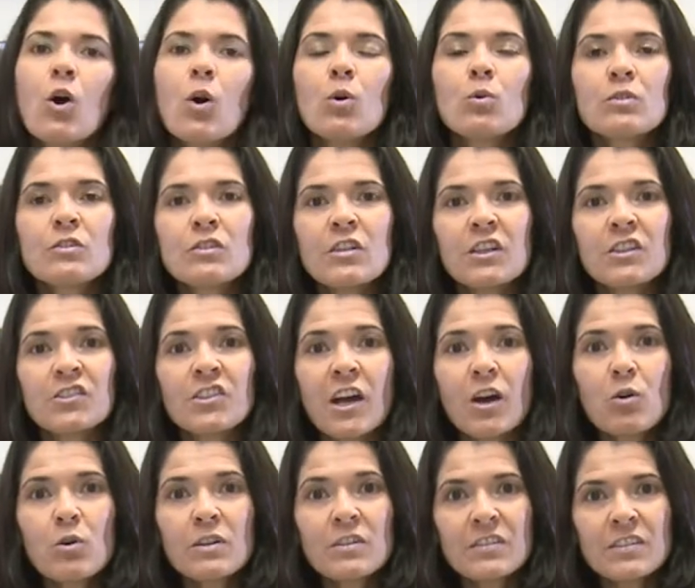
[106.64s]
ou seja, a
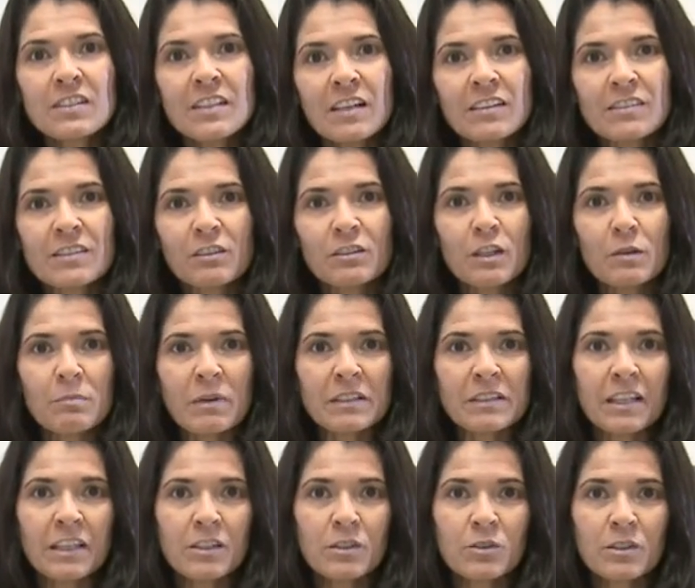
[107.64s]
oxidação da
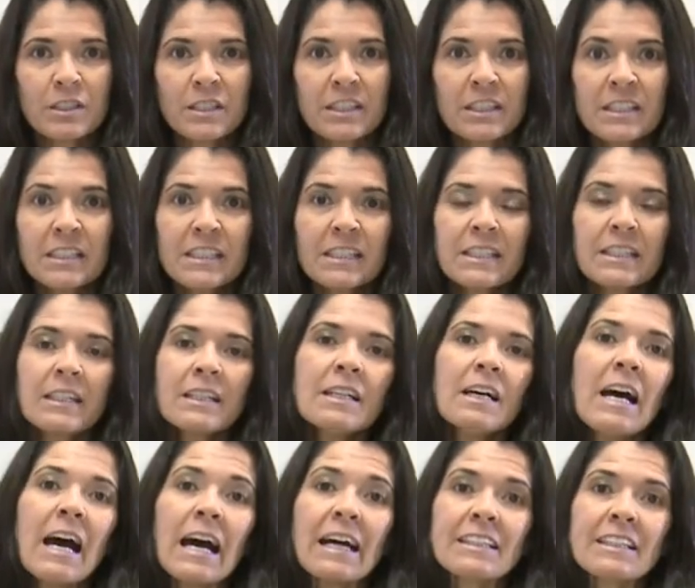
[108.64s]
matéria orgânica
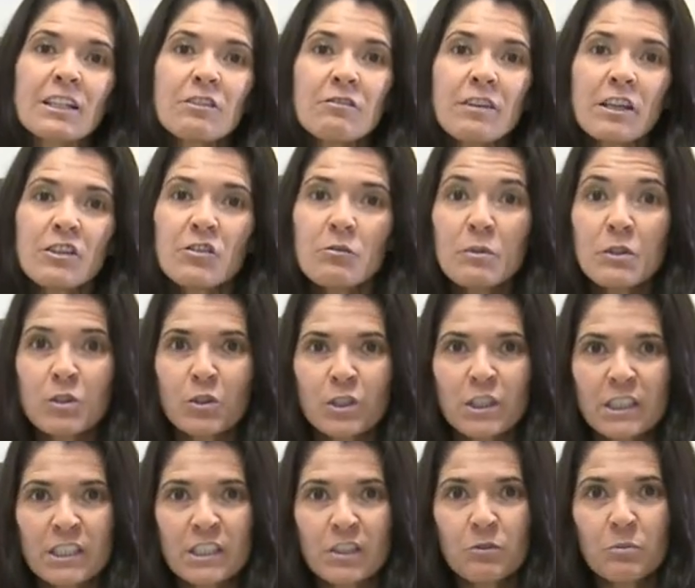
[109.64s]
através de
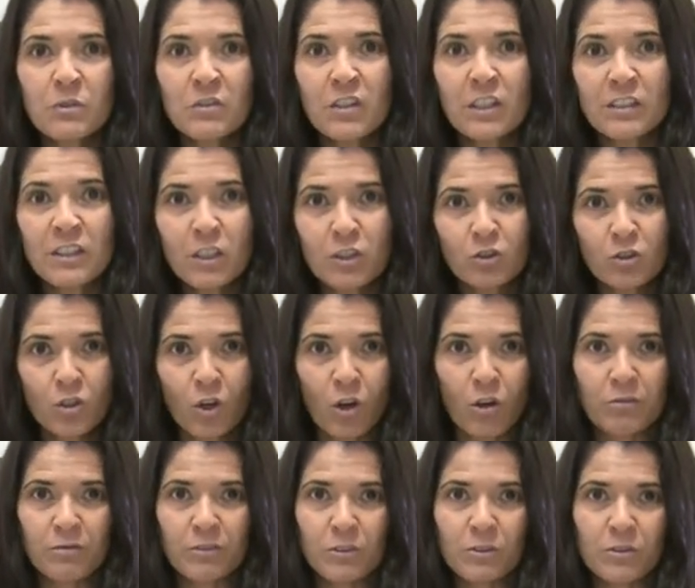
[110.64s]
microrganismos
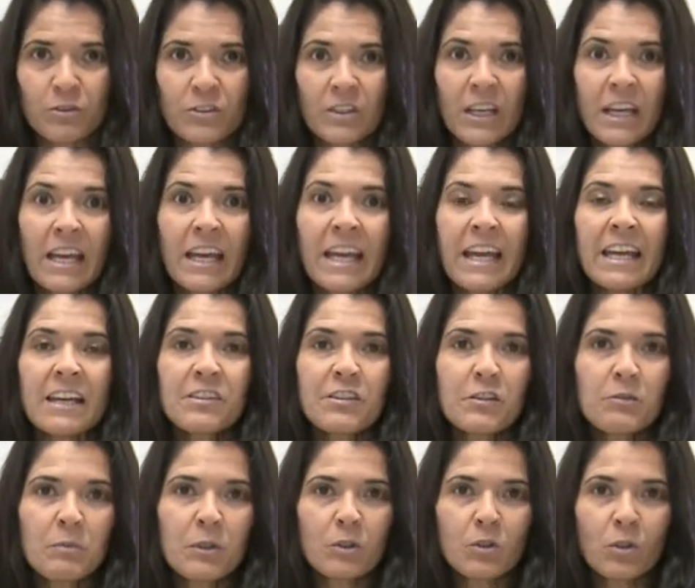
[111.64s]
heterotróficos. Esses
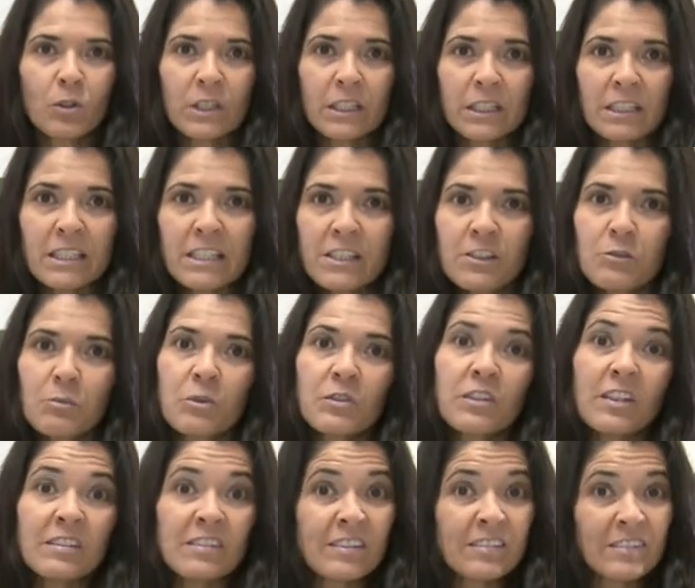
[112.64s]
microrganismos
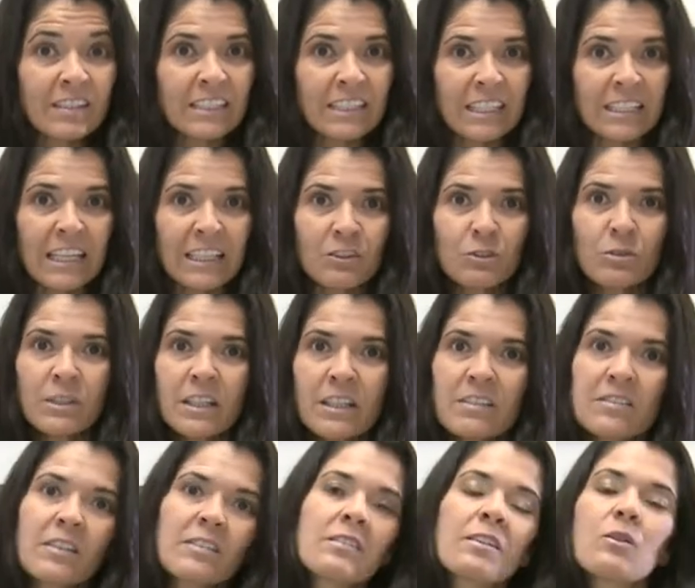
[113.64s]
existem na
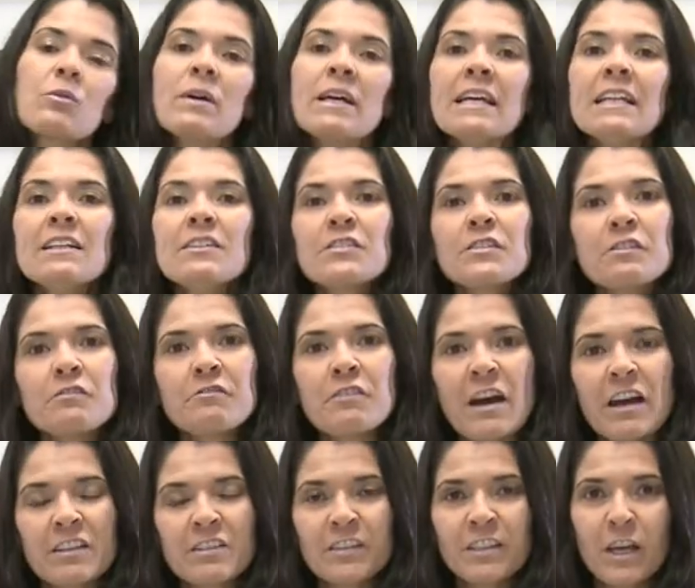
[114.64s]
natureza, são eles que
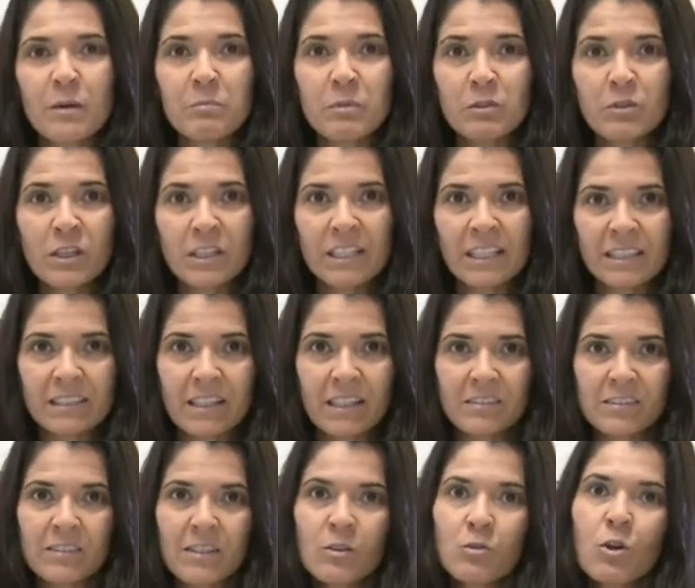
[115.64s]
fazem a
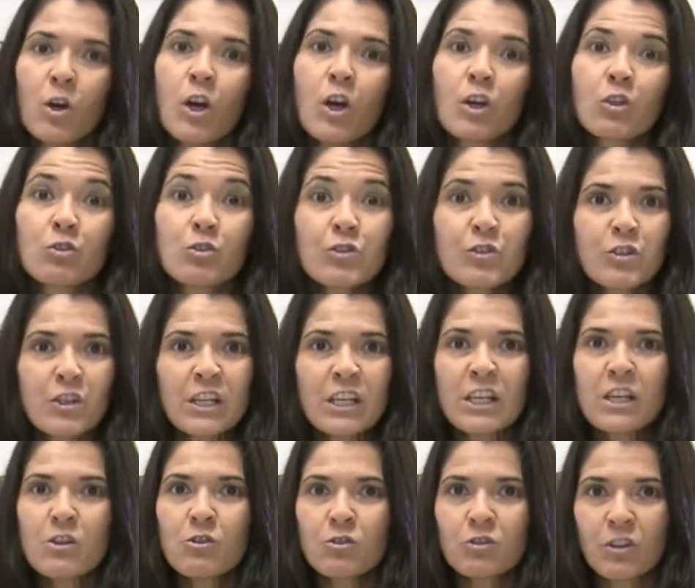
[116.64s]
biodegradação dos
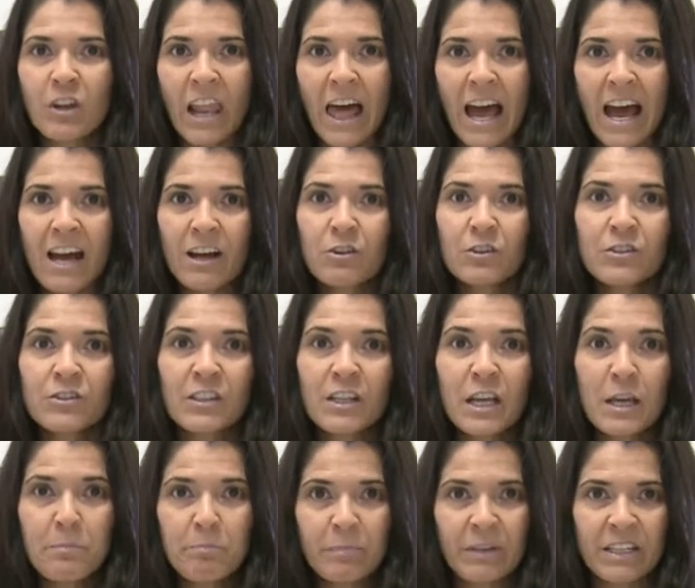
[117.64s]
rios, lagos e
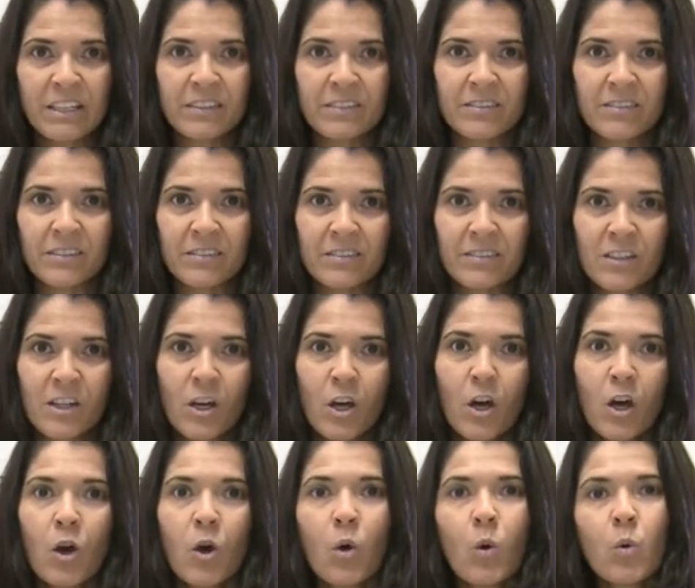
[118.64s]
represas.
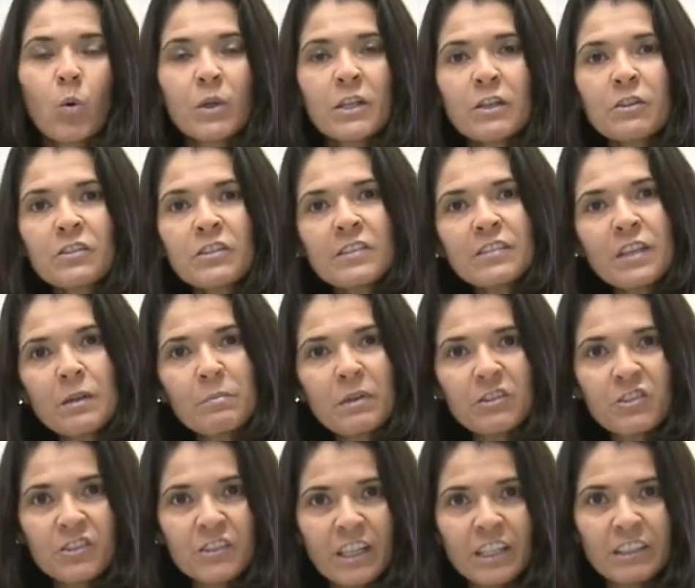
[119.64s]
O que o sistema
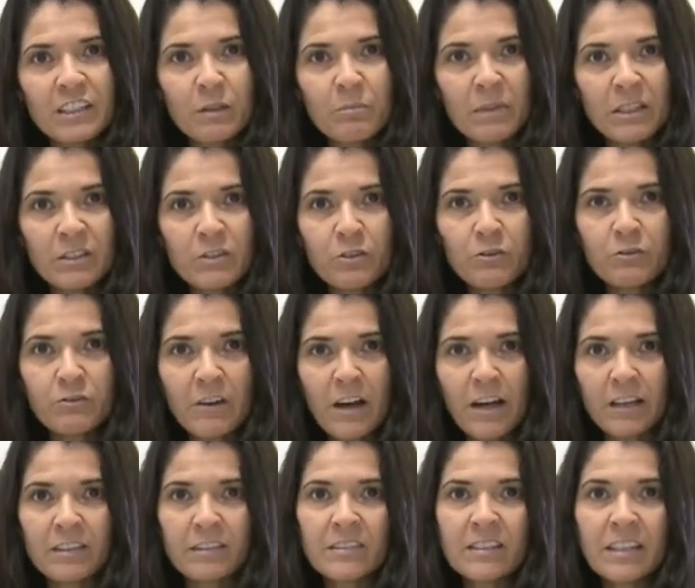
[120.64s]
de tratamento
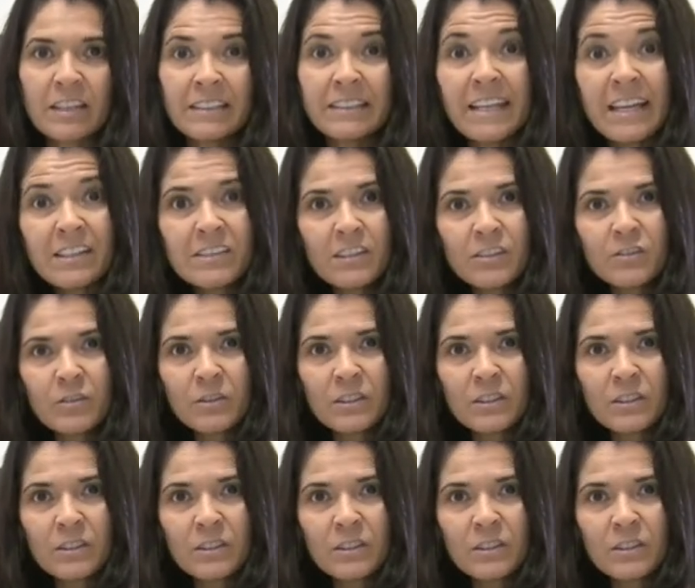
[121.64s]
faz nessas